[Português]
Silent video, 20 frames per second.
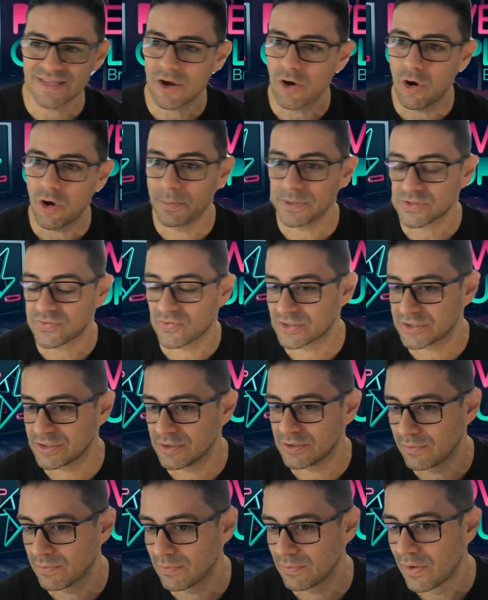É como se fosse
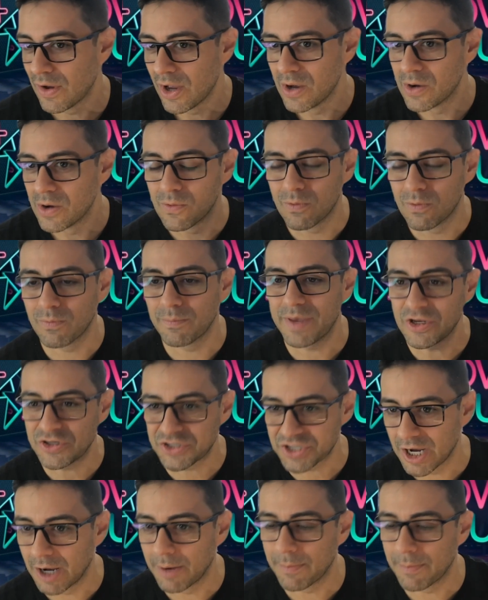um, um meio
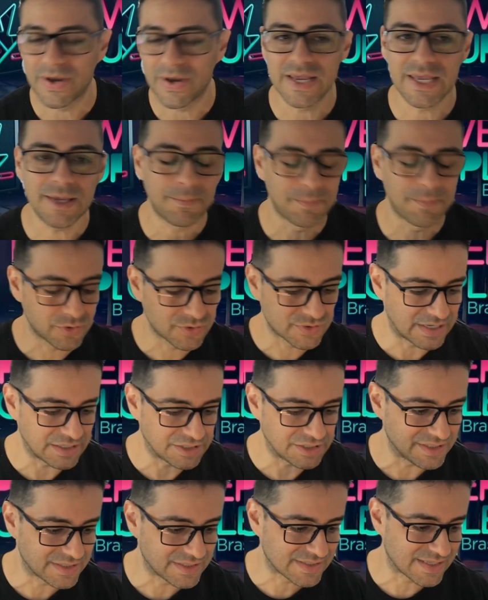de campo aí para os
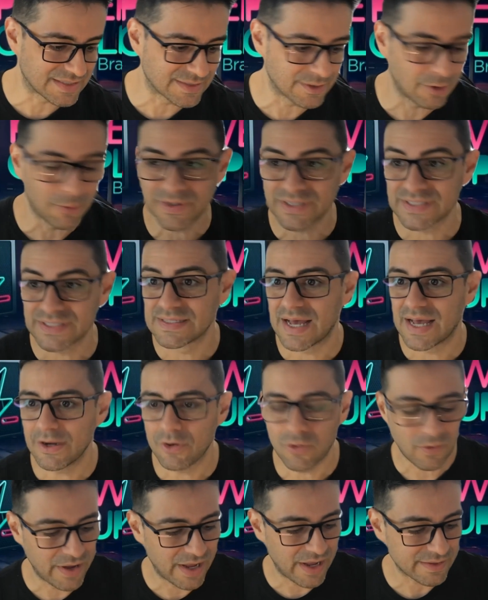artistas não
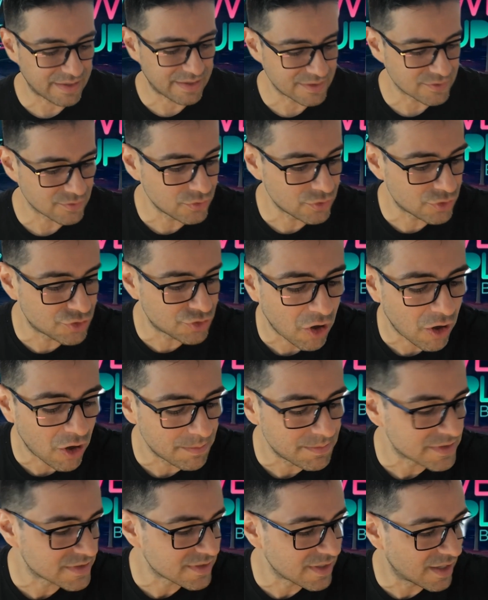precisarem correr atrás dos
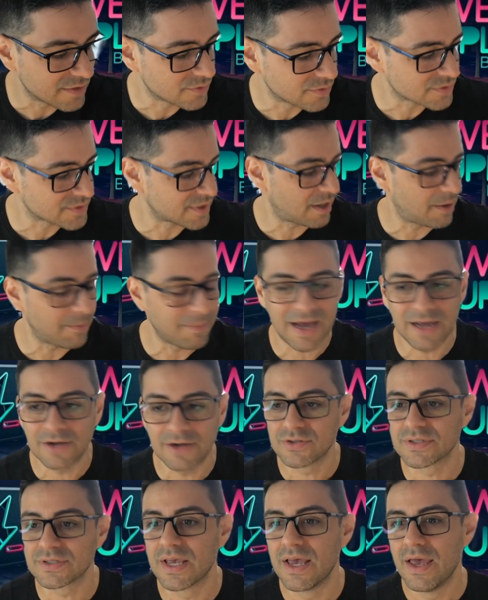jobs, né, dos
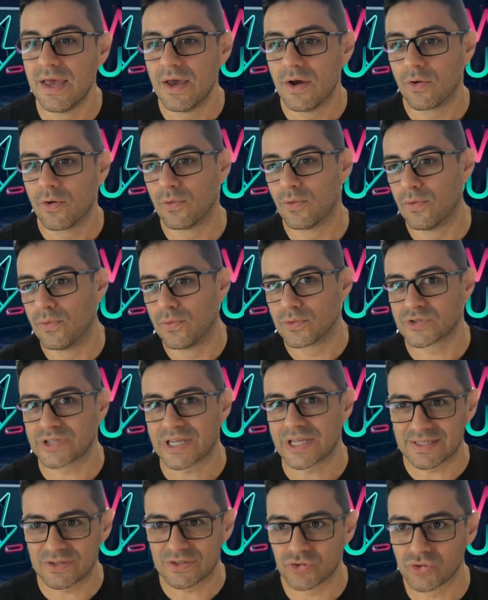trabalhos. Os
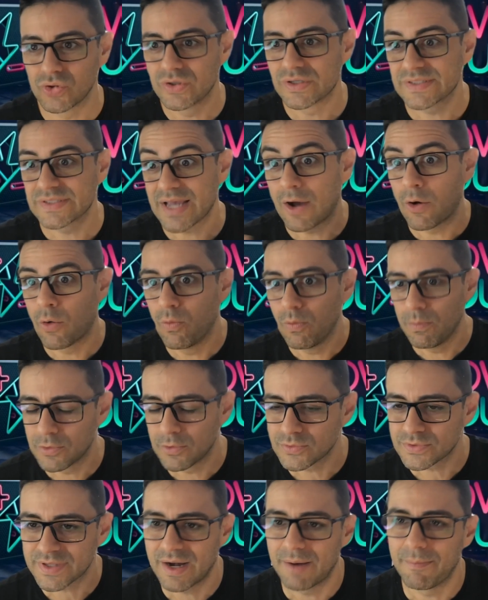assessores arrumam
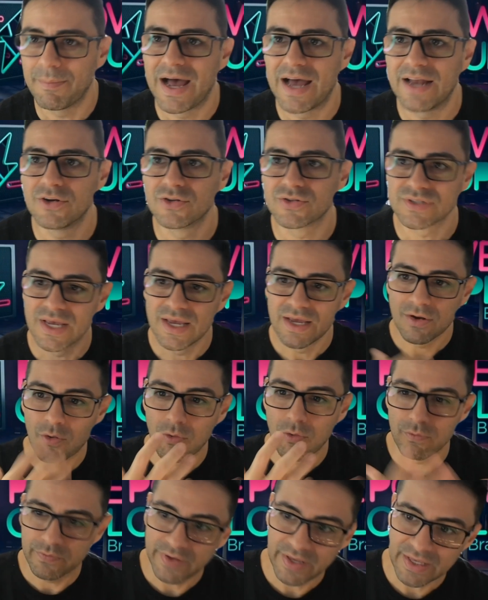os trabalhos,
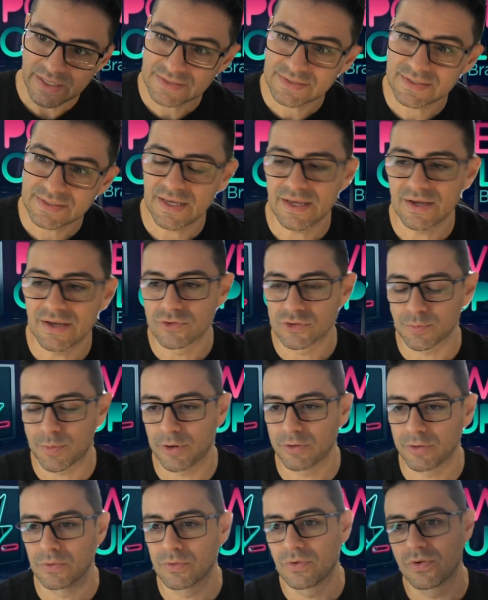convencem os
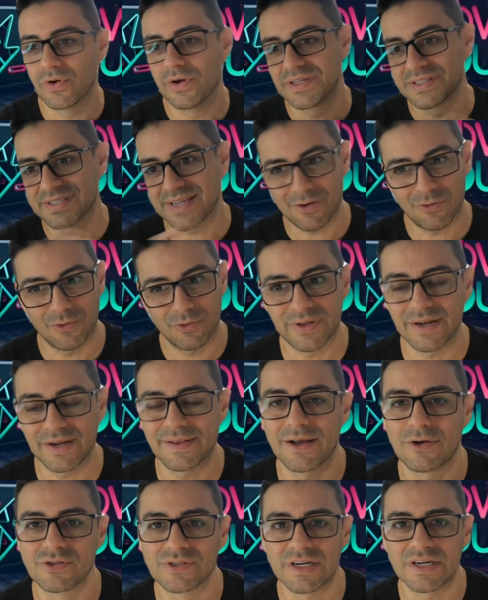produtores a
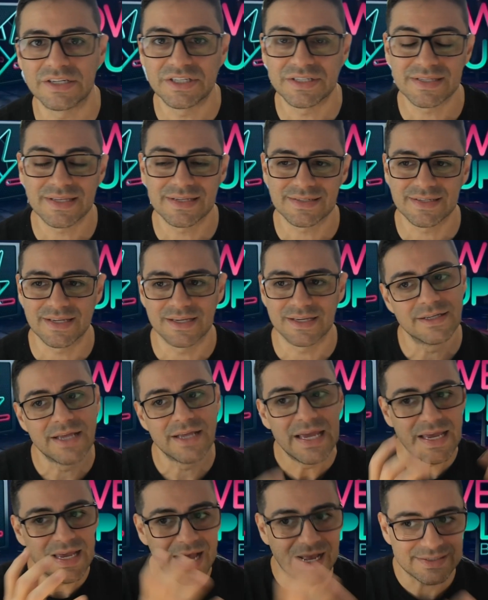contratar os artistas dele.
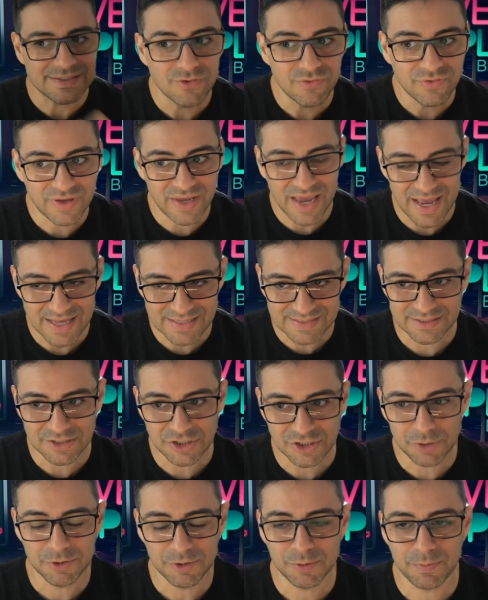A Silvinha é esse
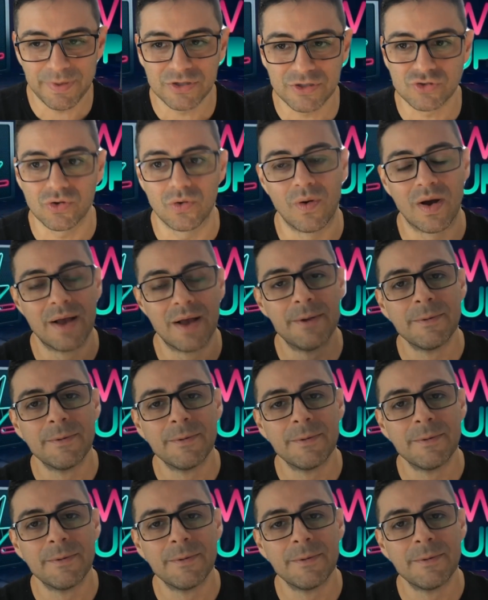tipo de pessoa.